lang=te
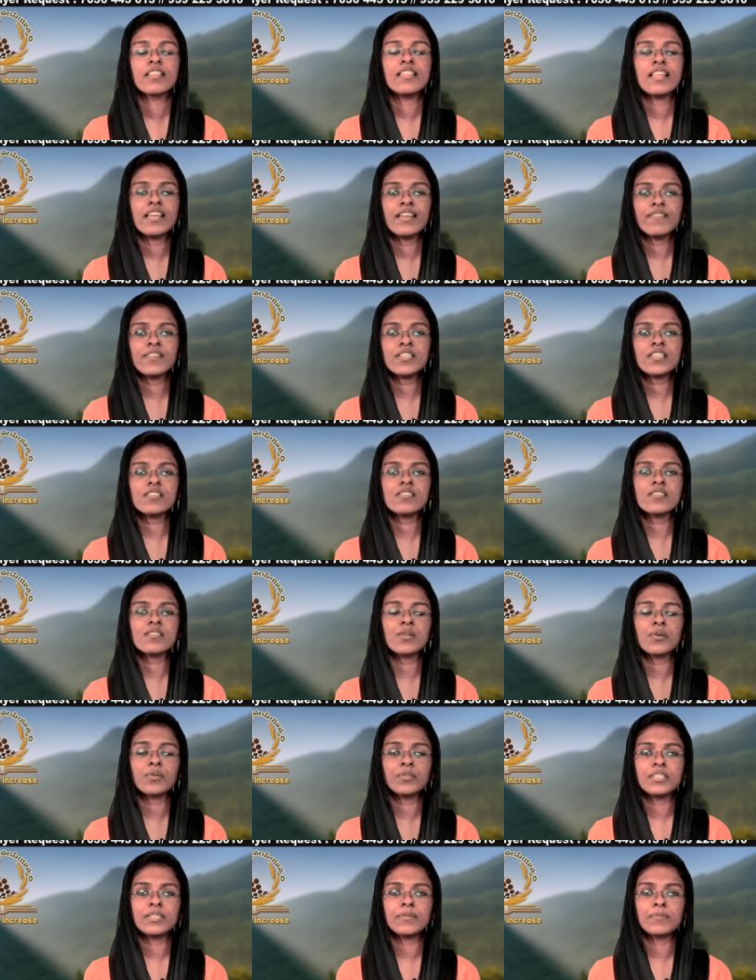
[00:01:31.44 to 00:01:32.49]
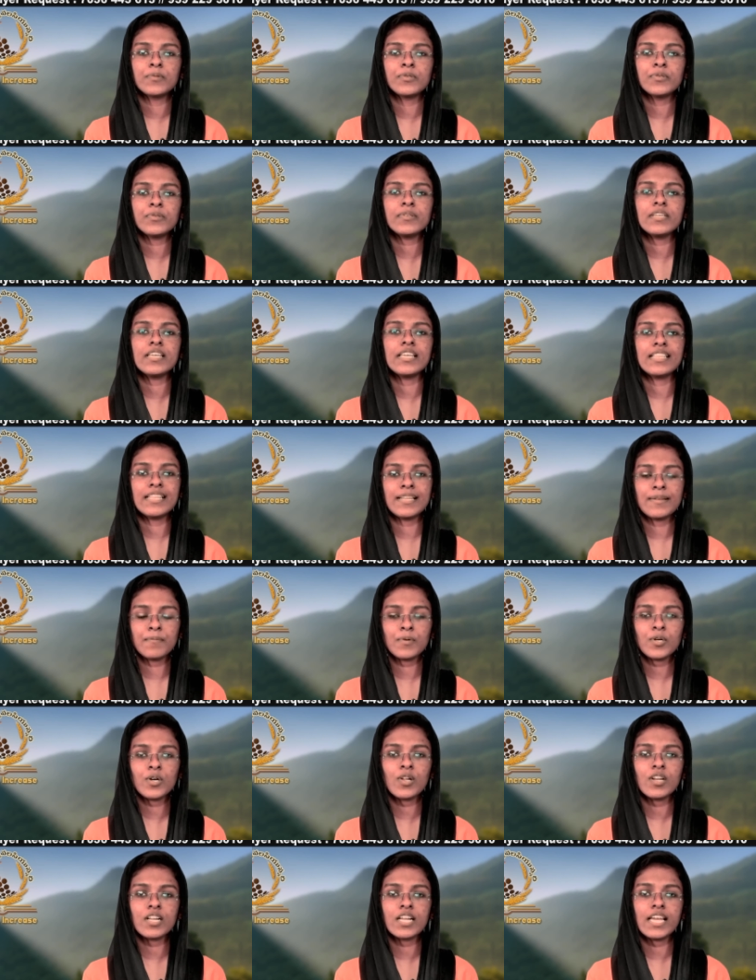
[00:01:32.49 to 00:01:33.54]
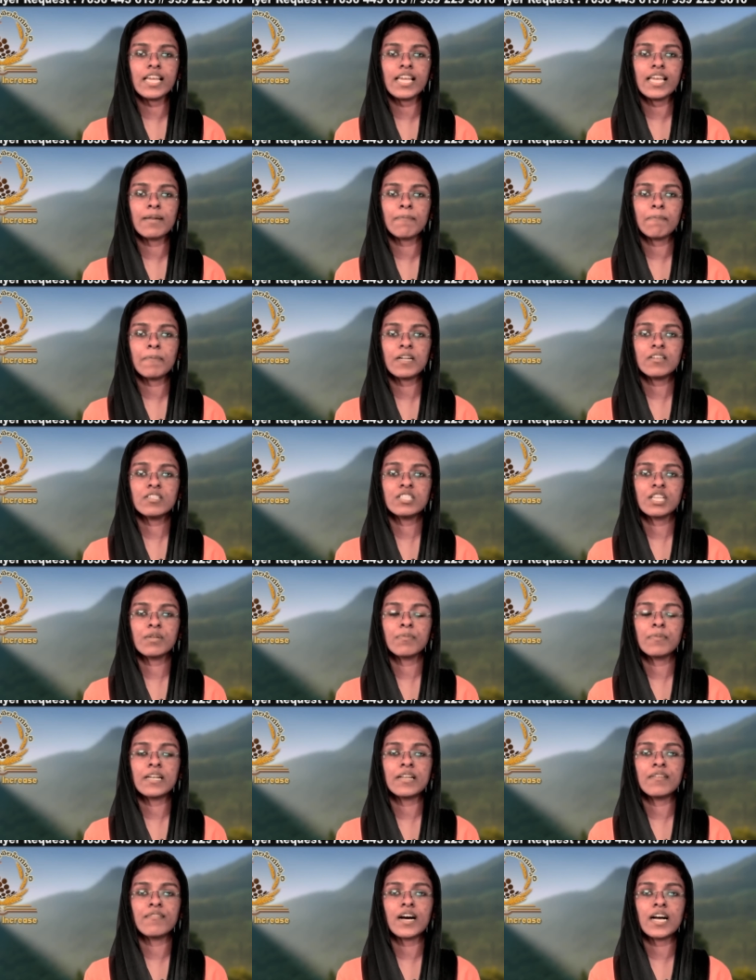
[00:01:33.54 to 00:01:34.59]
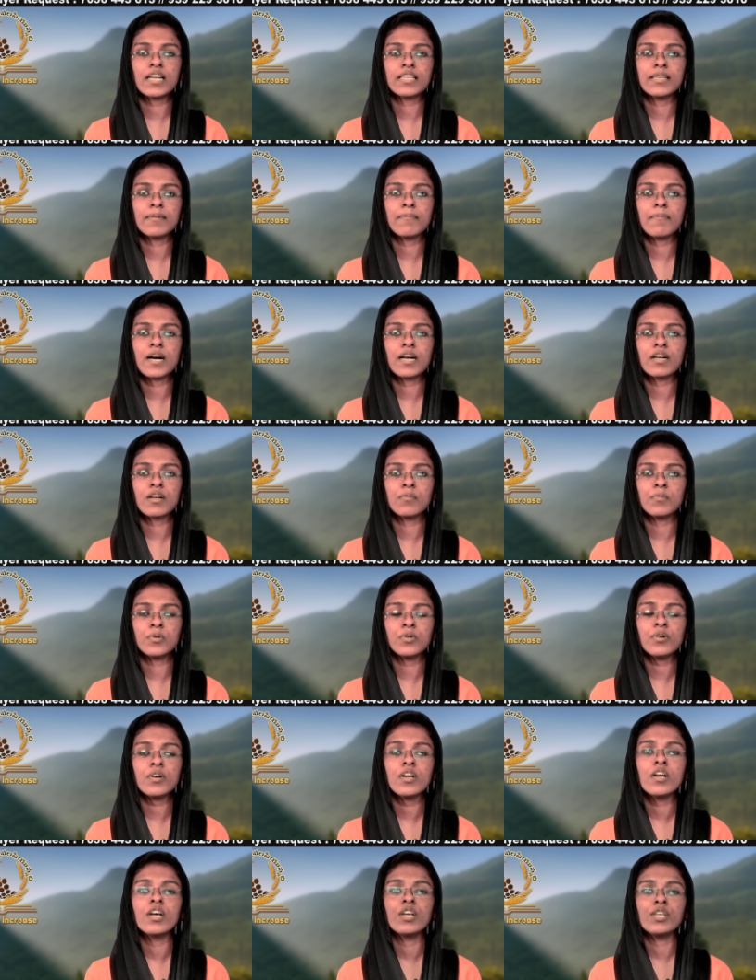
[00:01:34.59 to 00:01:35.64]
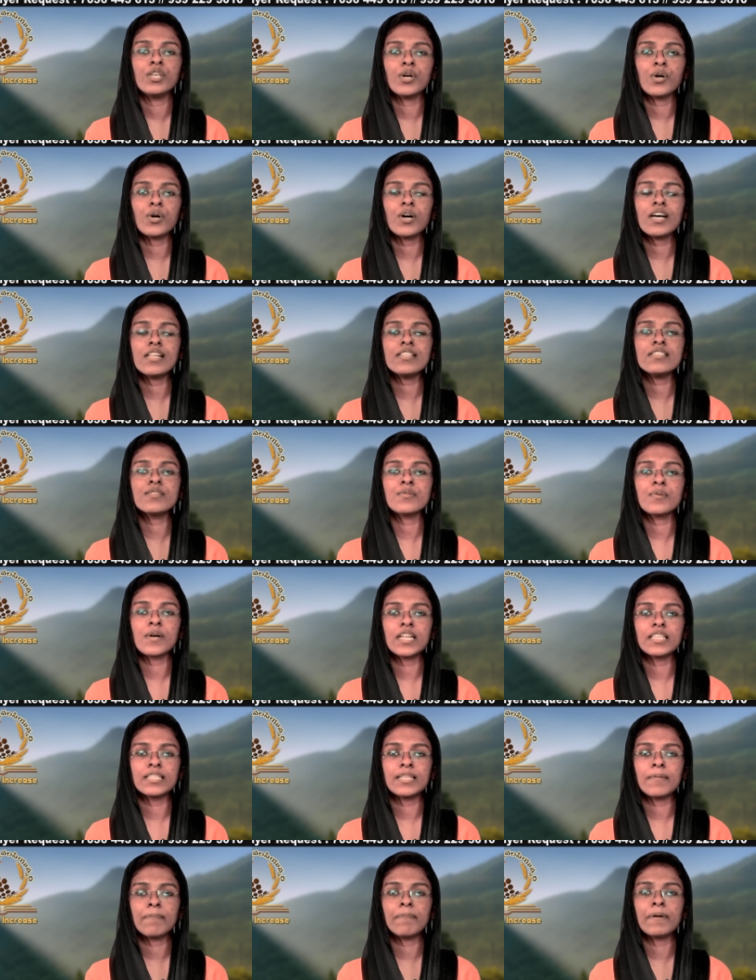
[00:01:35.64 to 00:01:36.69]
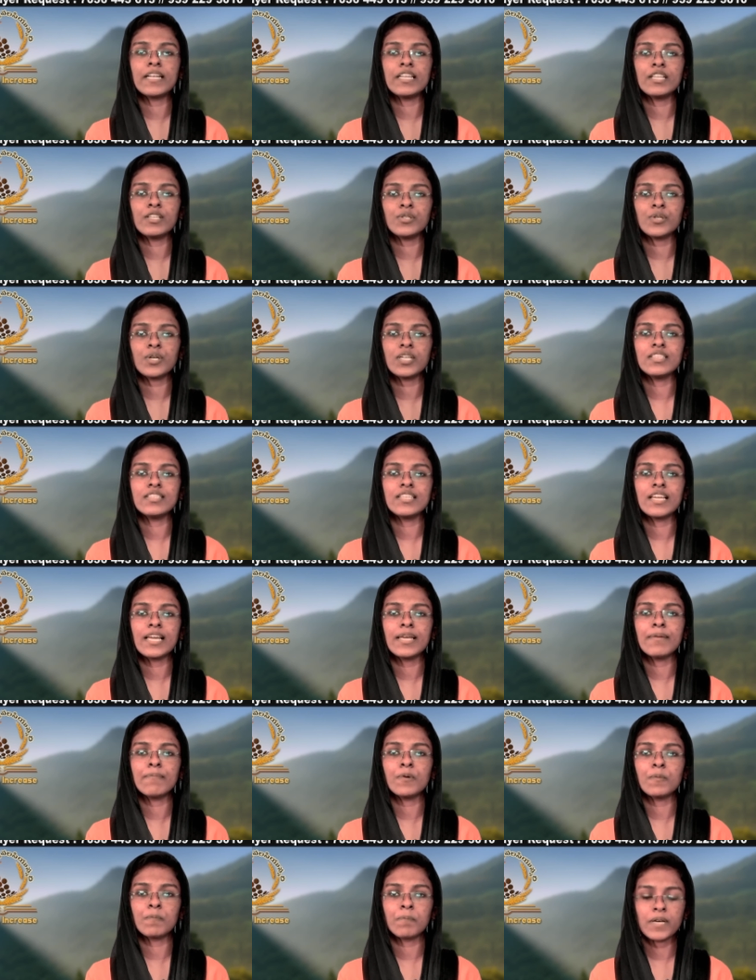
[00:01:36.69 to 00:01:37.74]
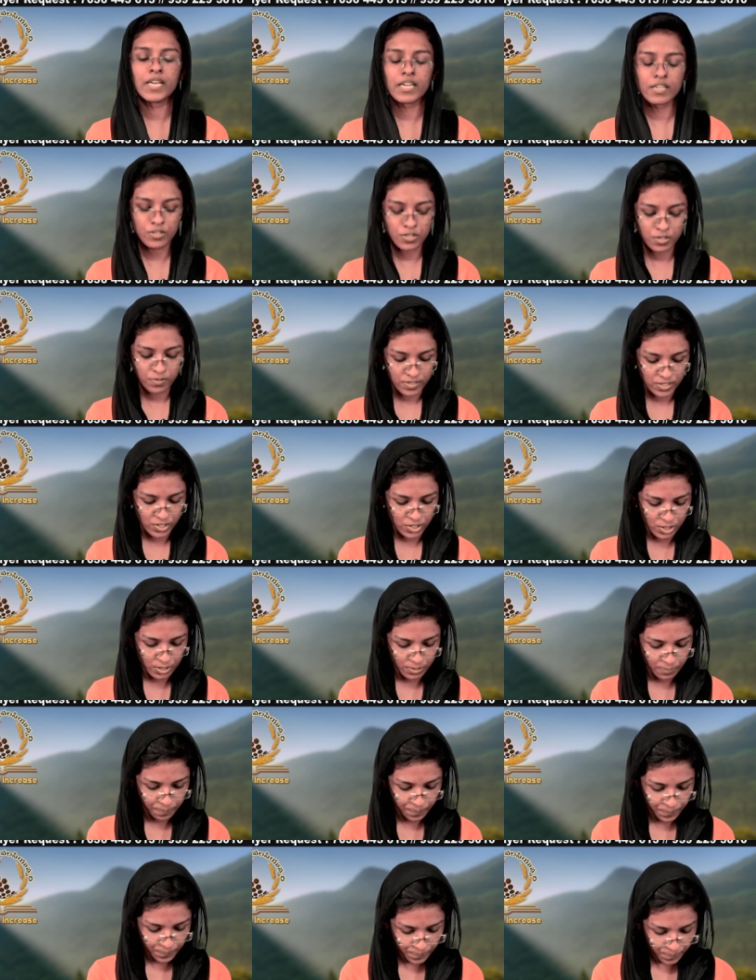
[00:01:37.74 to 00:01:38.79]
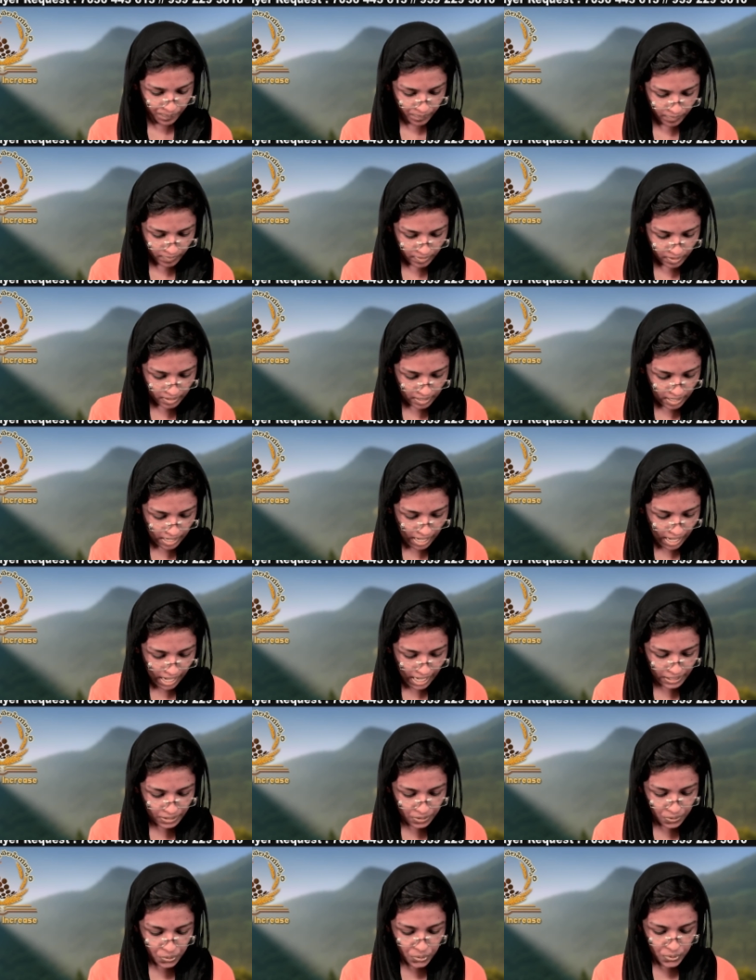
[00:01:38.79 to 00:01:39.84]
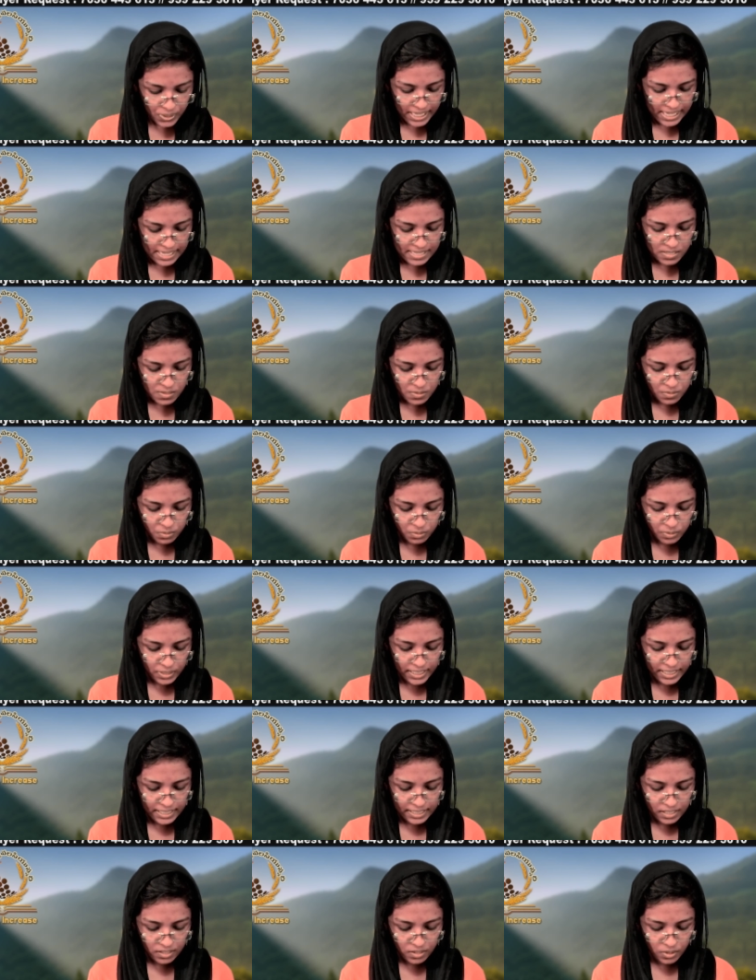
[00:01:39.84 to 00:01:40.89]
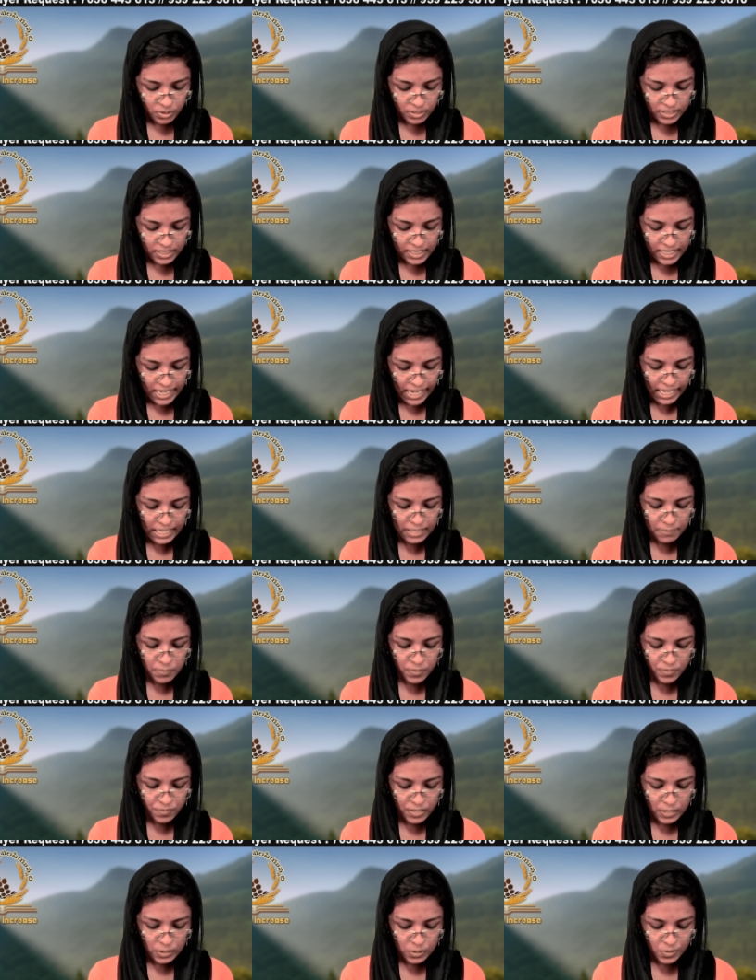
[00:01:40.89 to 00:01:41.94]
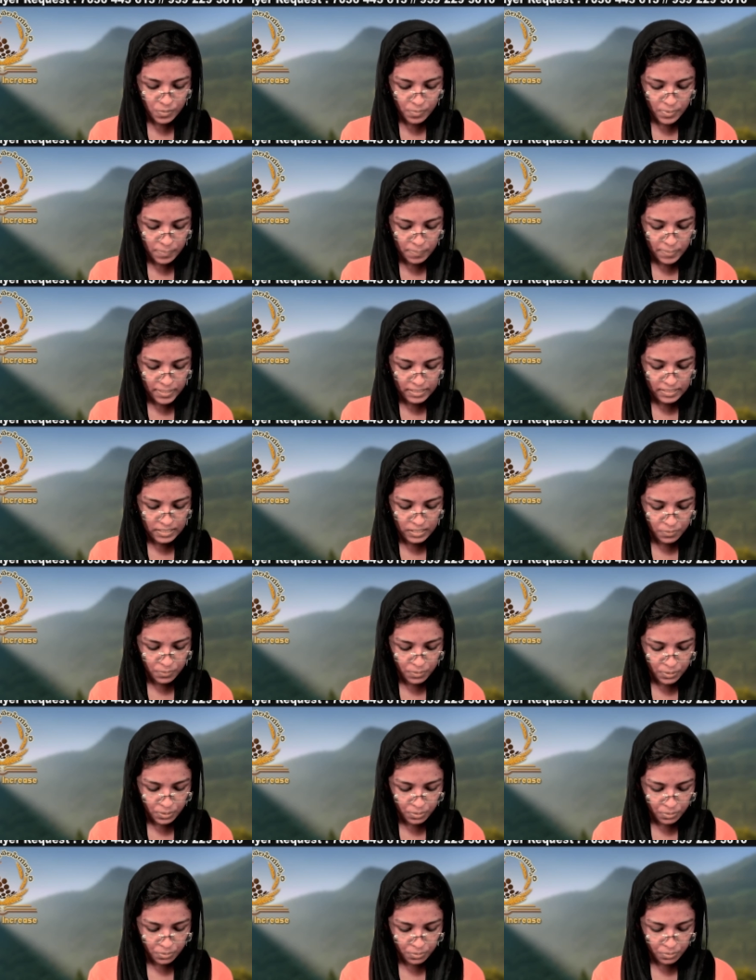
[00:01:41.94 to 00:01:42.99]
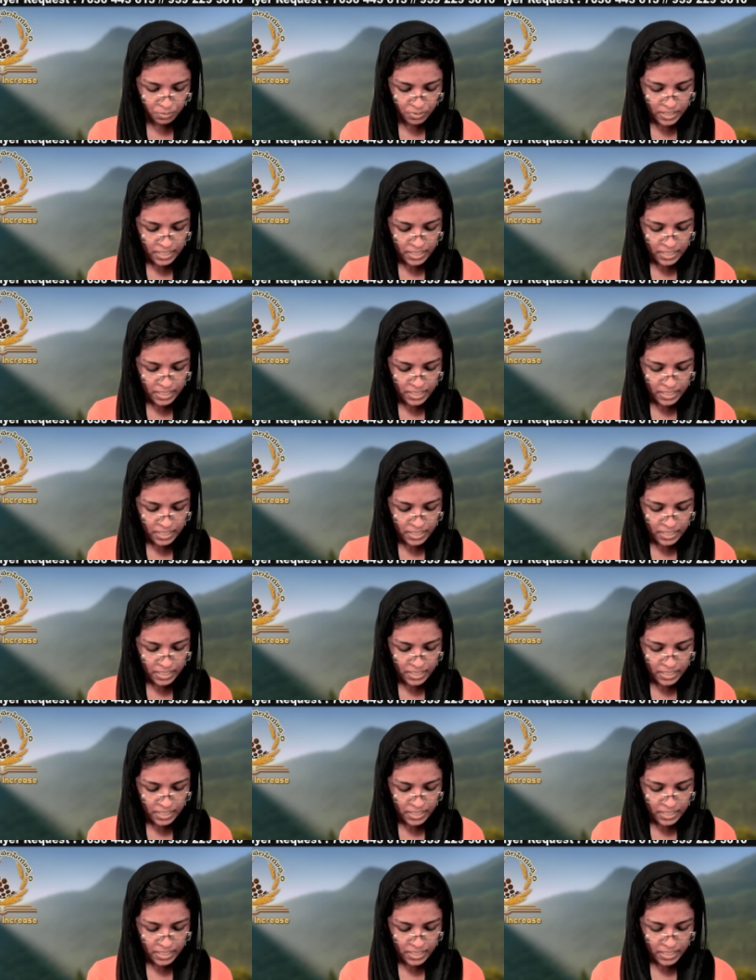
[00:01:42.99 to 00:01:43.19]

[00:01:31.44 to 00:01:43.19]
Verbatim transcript: దేవునికి స్తోత్రము ఈ దినము కొరక ఏర్పాటు చేయబడిన వాక్య భాగము యోహాన్ సువార్త పన్నెండో అధ్యాయం ముప్పై ఐదో వచనం అందుకు యేసు ఇంక కొంతకాలము వెలుగు మీ మధ్య ఉండును